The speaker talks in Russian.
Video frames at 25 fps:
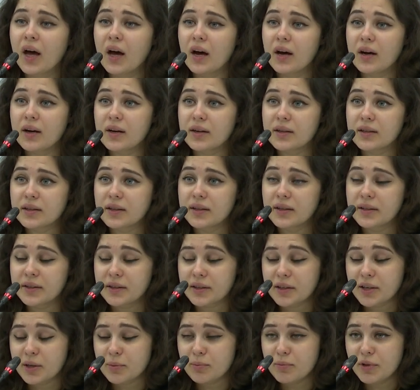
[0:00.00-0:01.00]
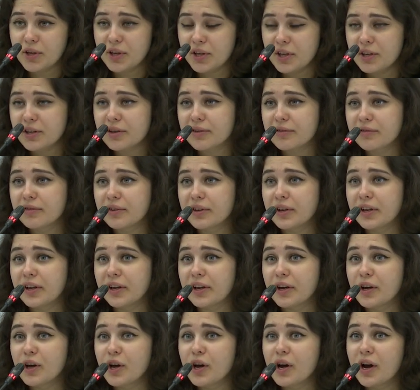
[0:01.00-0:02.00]
а,
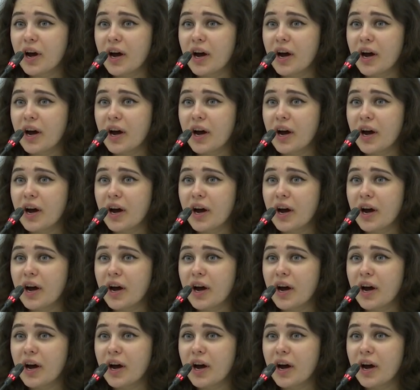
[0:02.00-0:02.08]
комбинировали